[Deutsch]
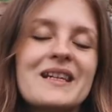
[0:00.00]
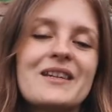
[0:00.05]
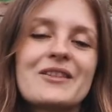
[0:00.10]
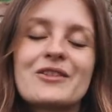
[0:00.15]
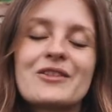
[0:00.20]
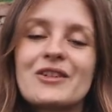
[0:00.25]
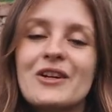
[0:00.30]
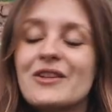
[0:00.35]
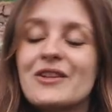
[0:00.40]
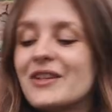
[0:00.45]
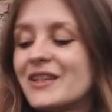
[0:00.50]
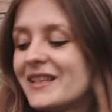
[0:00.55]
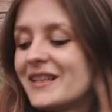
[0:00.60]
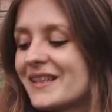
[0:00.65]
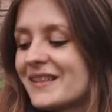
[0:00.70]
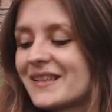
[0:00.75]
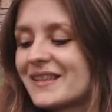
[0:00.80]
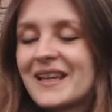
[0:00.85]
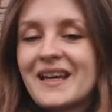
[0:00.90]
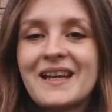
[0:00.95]
Also schaut euch
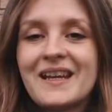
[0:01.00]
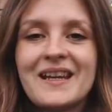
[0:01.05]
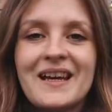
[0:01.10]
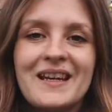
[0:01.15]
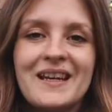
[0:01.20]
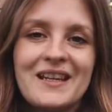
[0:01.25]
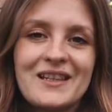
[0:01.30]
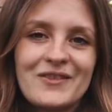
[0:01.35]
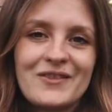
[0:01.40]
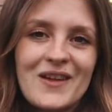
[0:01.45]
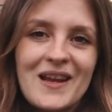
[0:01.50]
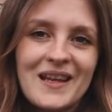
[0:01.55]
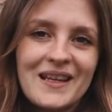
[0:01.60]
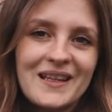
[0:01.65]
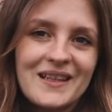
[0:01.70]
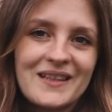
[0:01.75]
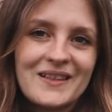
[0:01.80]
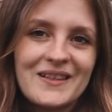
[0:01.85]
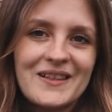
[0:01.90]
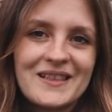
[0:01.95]
das gerne an, das
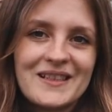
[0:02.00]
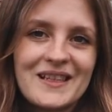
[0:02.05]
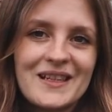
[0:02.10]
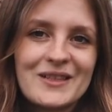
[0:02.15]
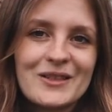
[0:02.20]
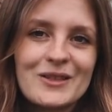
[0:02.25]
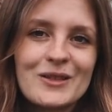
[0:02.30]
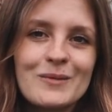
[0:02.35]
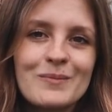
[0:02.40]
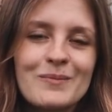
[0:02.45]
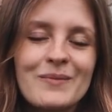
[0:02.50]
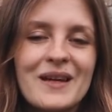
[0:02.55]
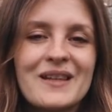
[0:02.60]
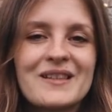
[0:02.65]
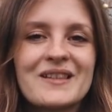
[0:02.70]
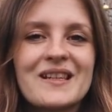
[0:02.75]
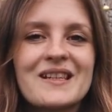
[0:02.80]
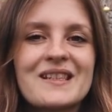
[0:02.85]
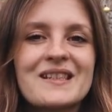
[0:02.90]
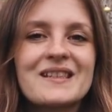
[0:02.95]
verlinke ich euch da drüben.
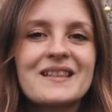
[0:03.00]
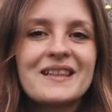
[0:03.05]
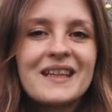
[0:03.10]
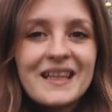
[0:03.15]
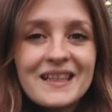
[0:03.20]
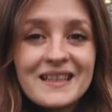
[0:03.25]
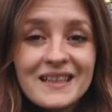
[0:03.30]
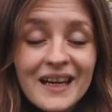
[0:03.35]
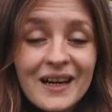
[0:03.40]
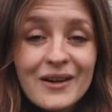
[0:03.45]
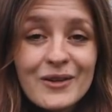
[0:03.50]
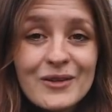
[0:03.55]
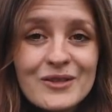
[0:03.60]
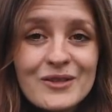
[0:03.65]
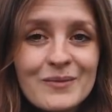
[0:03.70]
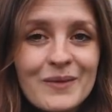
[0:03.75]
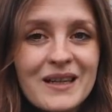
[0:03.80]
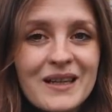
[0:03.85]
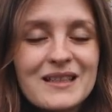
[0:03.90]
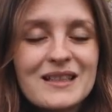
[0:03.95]
Ansonsten geht
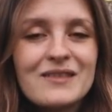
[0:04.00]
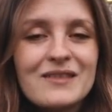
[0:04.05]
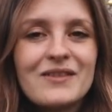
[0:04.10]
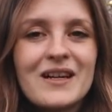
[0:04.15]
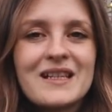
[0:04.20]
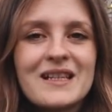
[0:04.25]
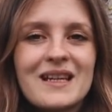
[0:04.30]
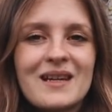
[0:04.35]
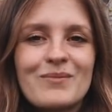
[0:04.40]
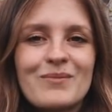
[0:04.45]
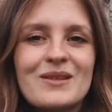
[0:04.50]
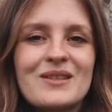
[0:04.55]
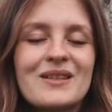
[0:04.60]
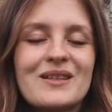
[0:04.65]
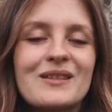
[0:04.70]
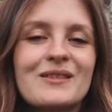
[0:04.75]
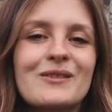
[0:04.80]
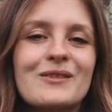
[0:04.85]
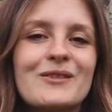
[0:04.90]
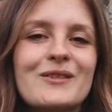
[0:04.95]
raus, macht die Welt ein
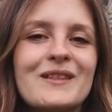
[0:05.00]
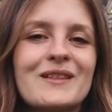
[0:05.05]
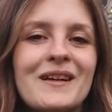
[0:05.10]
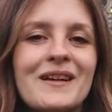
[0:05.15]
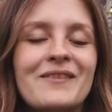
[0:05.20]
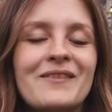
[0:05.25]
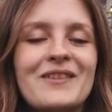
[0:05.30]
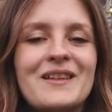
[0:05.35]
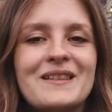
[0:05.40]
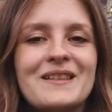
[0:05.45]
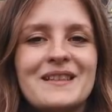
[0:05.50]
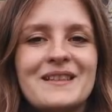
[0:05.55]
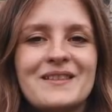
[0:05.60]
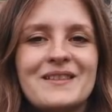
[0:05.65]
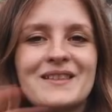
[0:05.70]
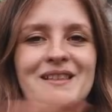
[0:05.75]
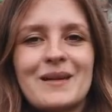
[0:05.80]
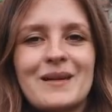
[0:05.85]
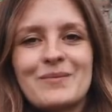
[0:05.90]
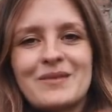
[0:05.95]
bisschen grüner. Wir sehen
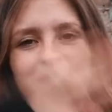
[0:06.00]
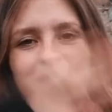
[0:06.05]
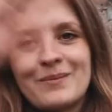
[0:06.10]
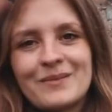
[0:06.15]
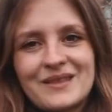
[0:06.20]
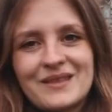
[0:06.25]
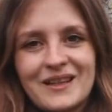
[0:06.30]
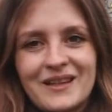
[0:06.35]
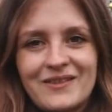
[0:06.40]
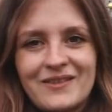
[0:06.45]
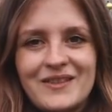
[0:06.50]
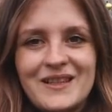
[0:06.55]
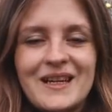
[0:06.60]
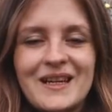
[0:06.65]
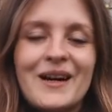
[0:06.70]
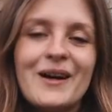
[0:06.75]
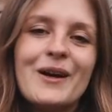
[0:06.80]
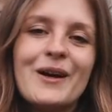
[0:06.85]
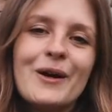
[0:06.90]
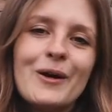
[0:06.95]
uns am Samstag
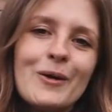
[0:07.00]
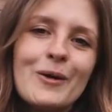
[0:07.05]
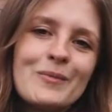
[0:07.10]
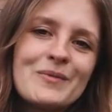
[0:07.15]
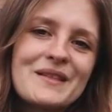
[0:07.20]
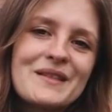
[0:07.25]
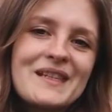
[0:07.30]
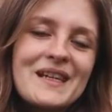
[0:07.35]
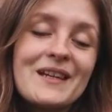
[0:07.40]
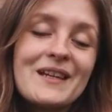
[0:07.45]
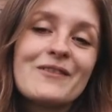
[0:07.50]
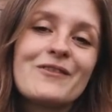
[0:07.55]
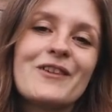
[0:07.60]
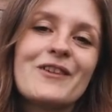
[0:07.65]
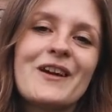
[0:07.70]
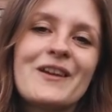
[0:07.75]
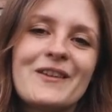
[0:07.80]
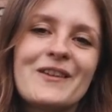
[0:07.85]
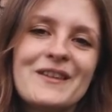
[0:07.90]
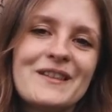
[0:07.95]
wieder um 10
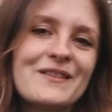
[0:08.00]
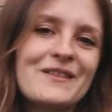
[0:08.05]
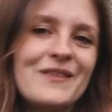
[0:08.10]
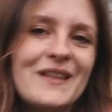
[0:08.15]
für ein neues